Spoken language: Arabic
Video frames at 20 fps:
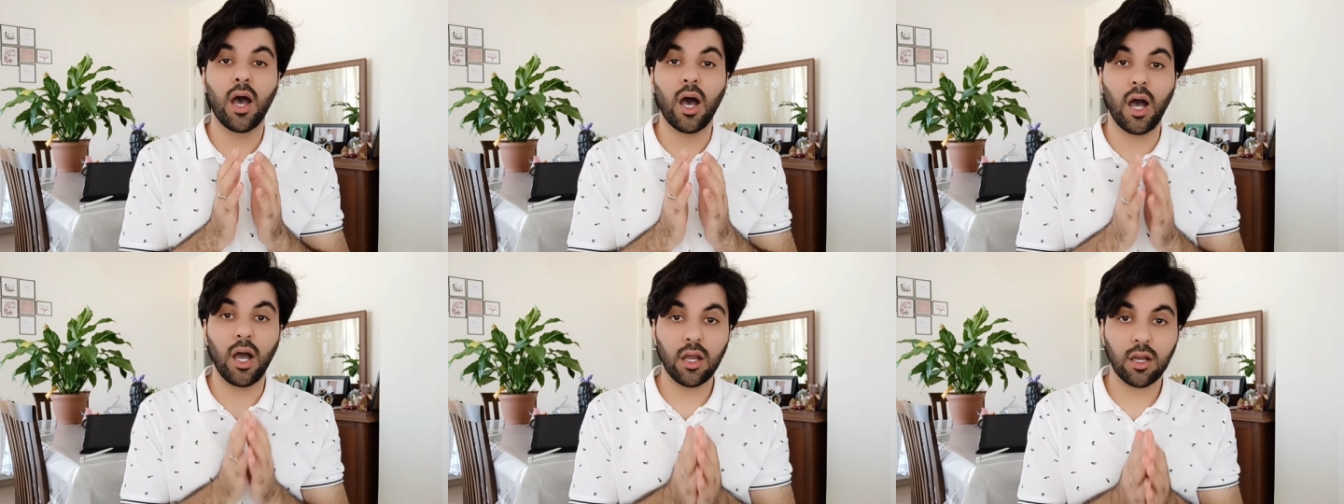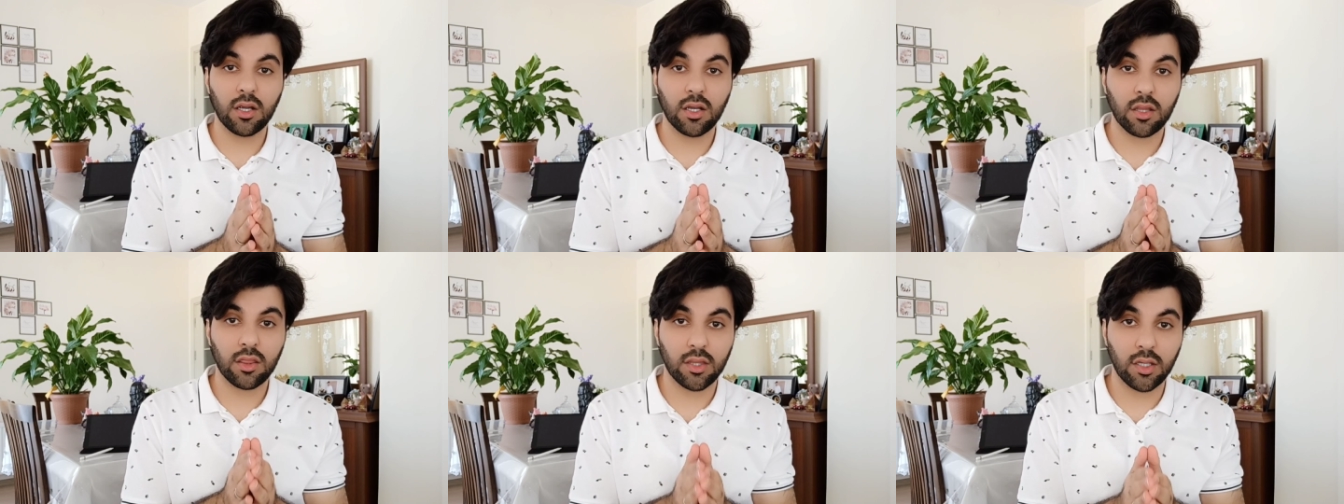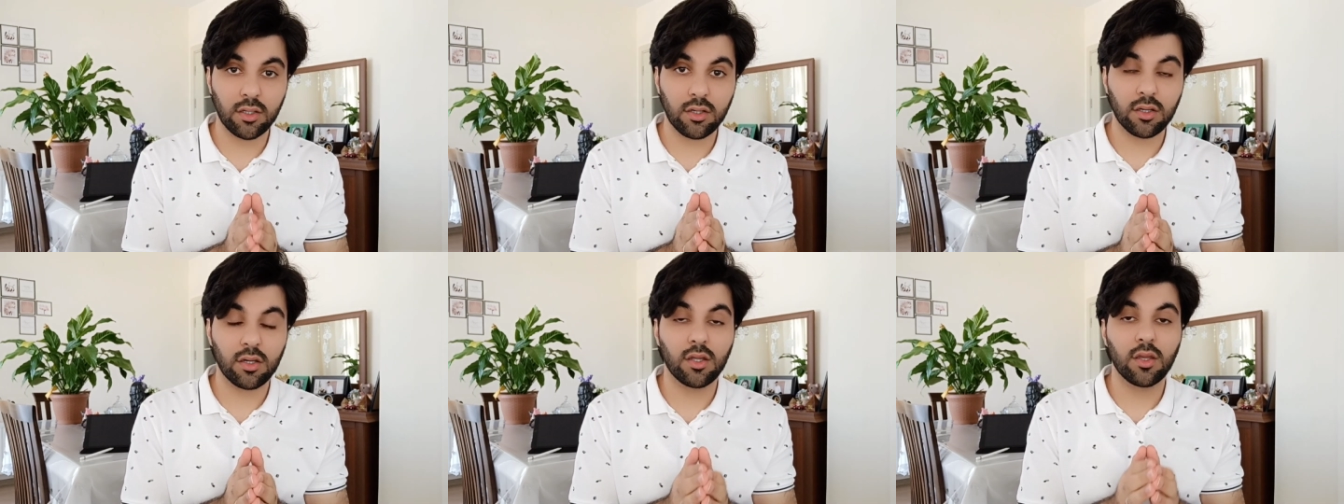50%
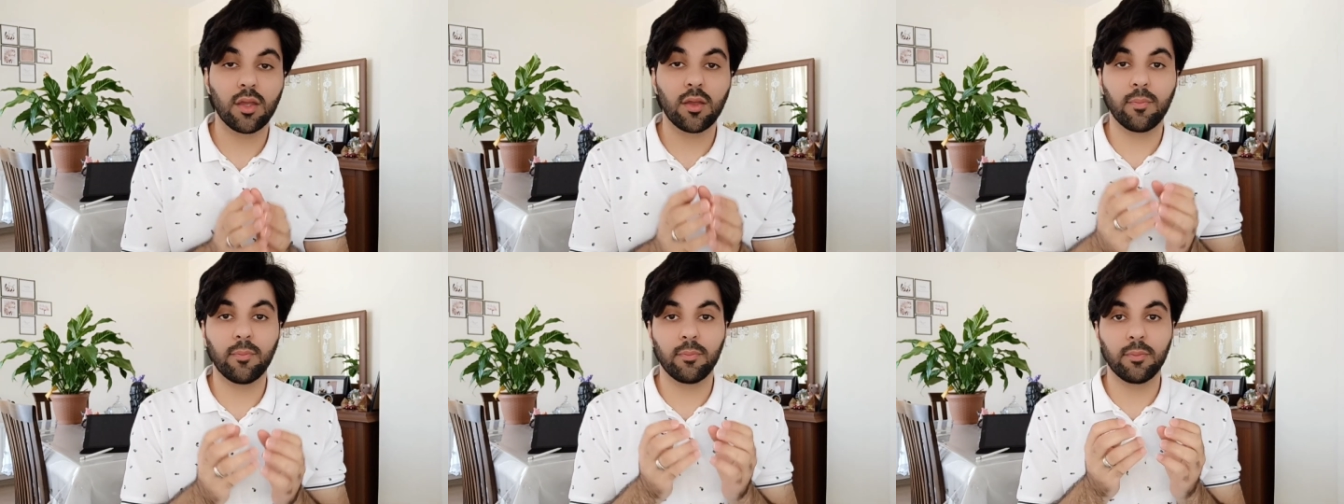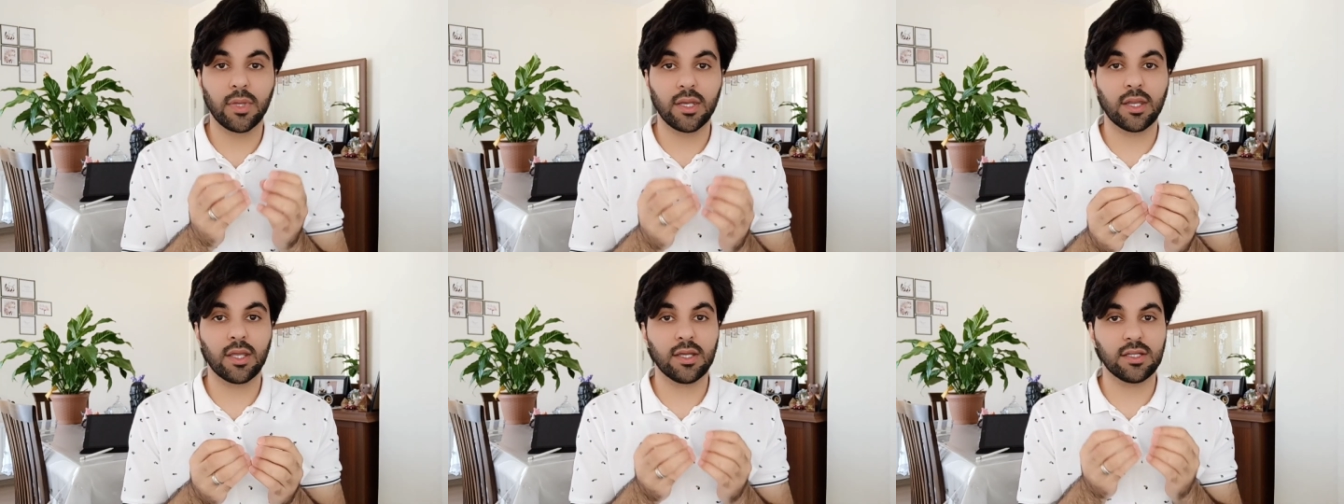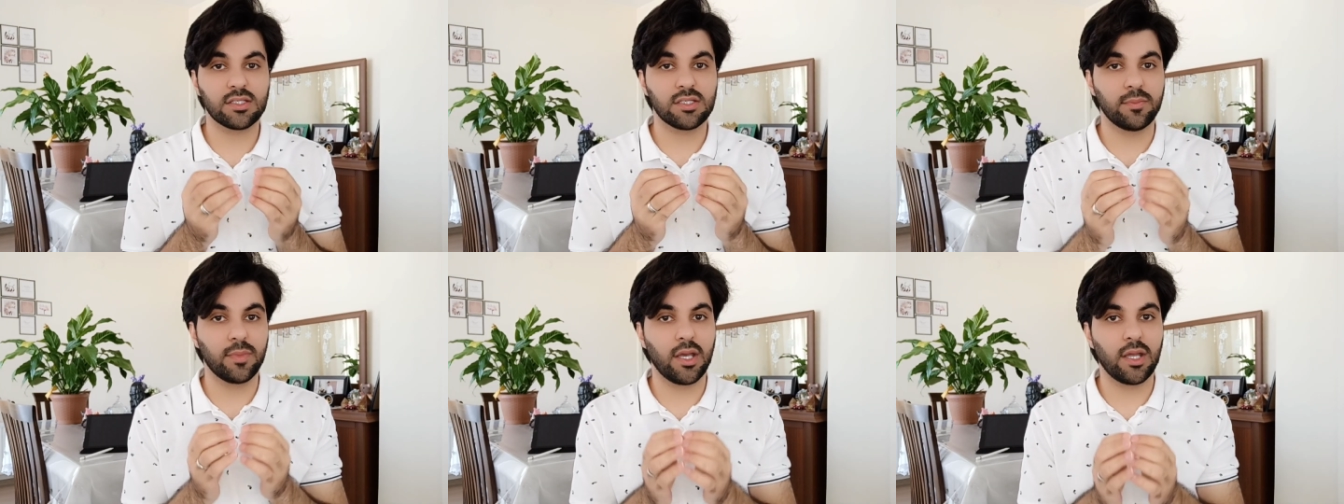اكثر من
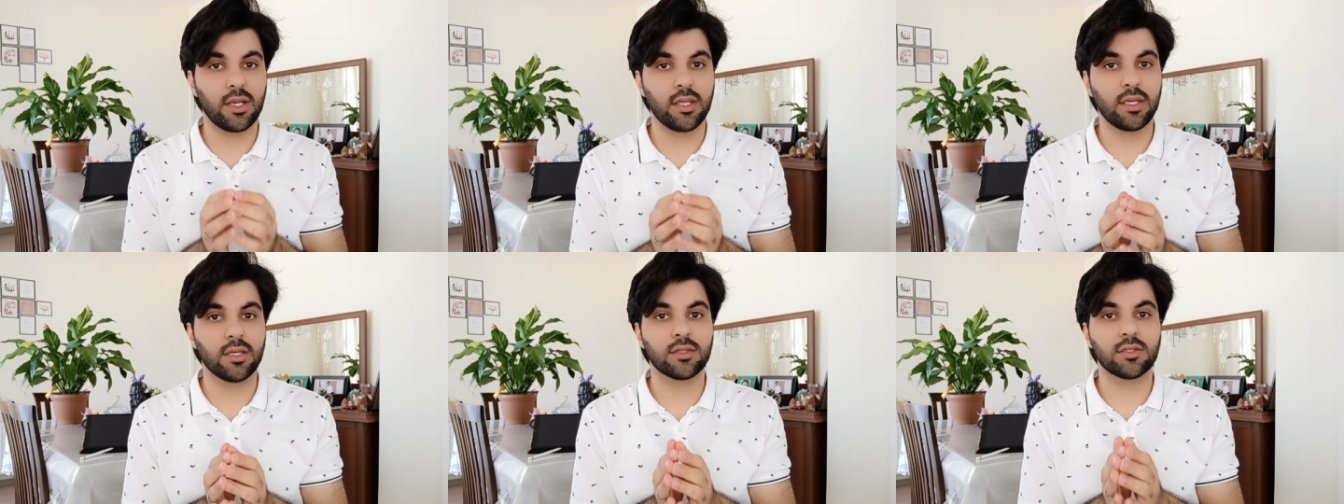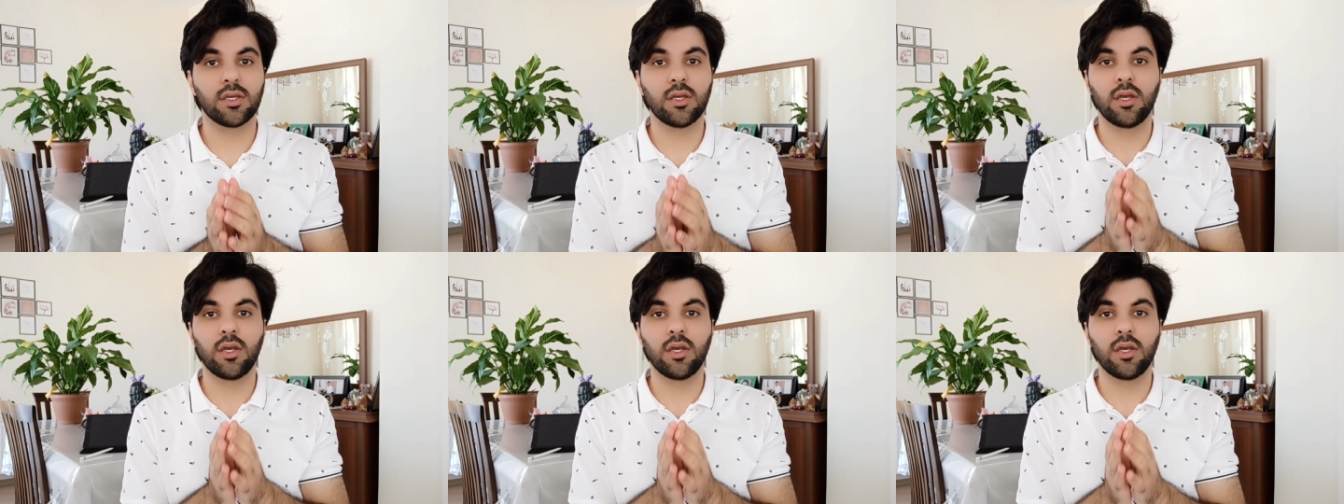احتمالية